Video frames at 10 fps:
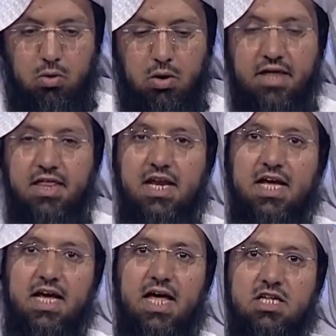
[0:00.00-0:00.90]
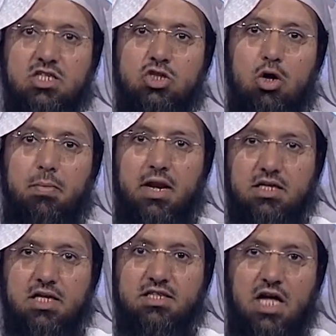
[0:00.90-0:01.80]
وكذلك كانت عندهم
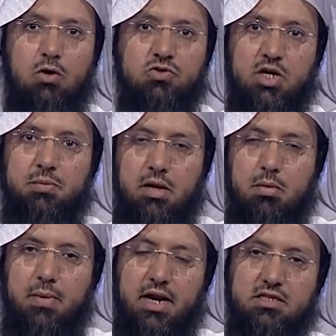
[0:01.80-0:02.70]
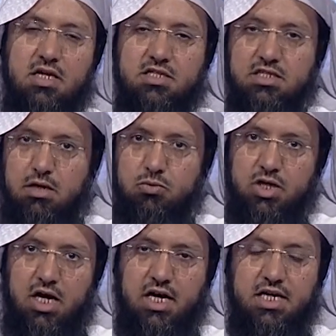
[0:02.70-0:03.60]
مناطات اوسع من المناطات عند
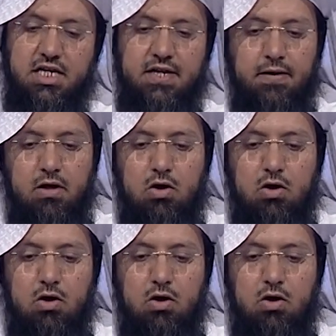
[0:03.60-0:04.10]
المتاخرين